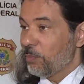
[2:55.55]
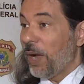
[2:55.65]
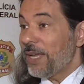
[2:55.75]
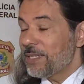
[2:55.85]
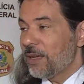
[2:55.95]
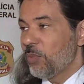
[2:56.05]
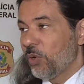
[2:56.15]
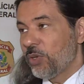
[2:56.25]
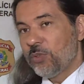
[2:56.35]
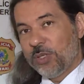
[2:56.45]
mais
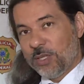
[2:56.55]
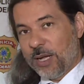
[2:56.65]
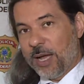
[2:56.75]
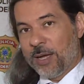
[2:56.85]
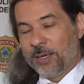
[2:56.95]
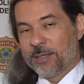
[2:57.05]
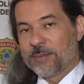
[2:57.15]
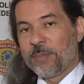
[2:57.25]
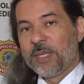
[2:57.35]
caminhões do que cargas,